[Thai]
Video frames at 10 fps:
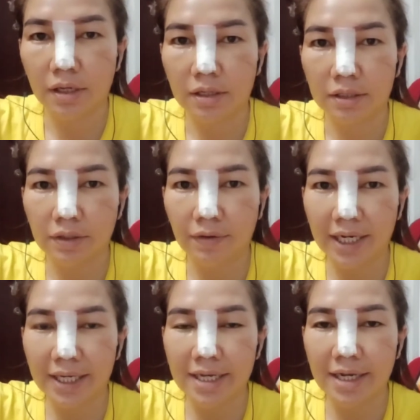สวัส
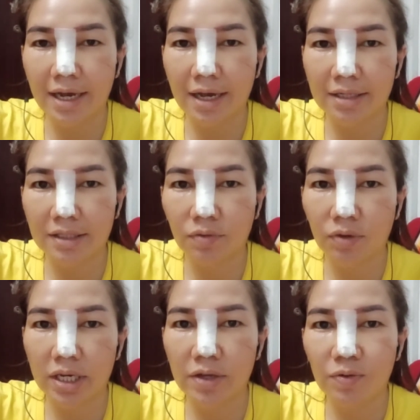ดีค่ะ สวัส
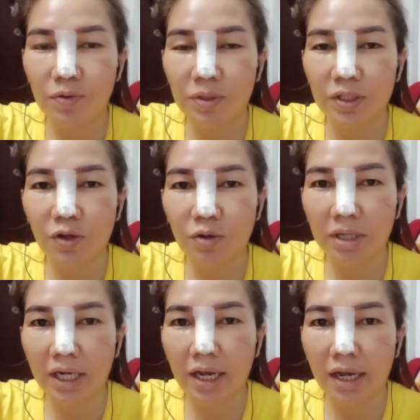ดีคุณผู้ชมนะ
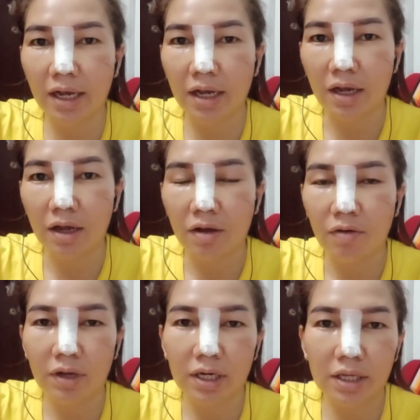คะ
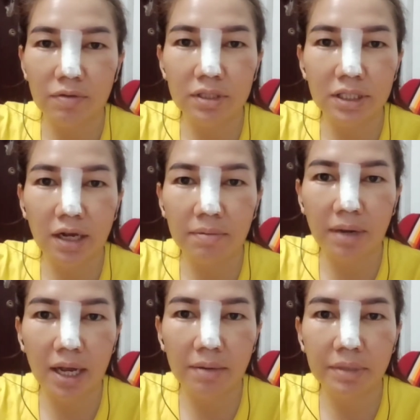วันนี้อุจังพา
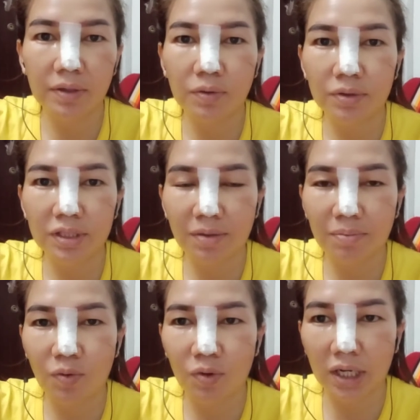มาดูจมู
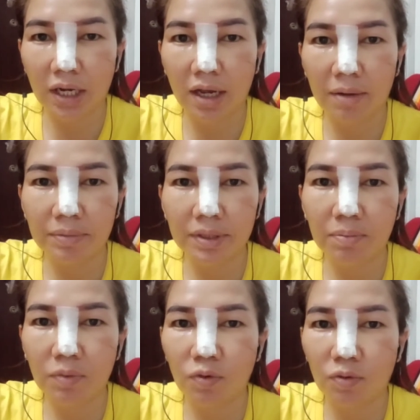กนะคะจ
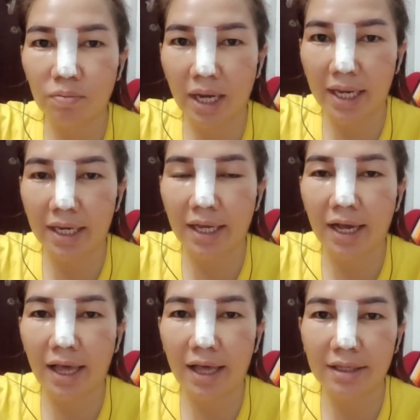มูกใหม่นะคะ
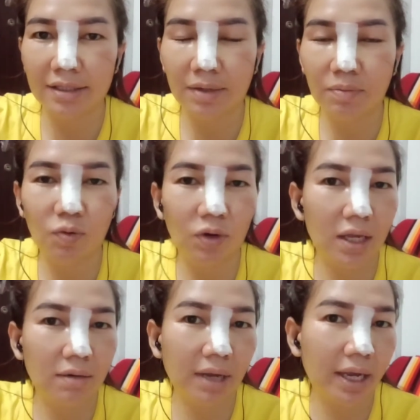จมูกอัน
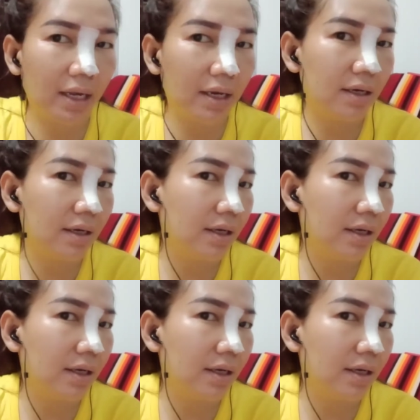ใหม่เลย